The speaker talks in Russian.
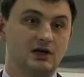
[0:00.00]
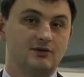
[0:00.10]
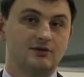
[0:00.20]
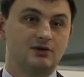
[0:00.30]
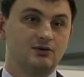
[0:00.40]

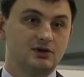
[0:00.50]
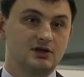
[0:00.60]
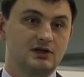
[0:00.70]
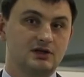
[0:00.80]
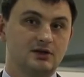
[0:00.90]
В
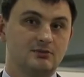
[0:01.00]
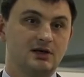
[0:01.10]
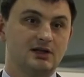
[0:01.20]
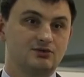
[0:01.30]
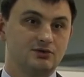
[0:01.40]
регионах э,
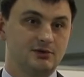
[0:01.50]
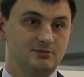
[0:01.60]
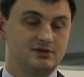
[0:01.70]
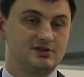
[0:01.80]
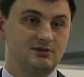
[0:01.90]
мало кто имел
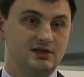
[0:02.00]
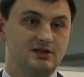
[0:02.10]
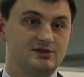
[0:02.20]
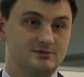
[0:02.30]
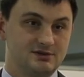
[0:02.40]

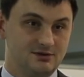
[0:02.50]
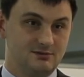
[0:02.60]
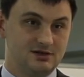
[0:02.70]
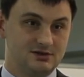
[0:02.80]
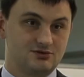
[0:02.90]
представление, чем
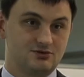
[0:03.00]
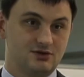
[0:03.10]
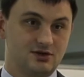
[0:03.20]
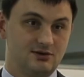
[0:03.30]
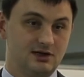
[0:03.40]
занимается
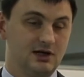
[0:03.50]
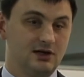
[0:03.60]
Сколково.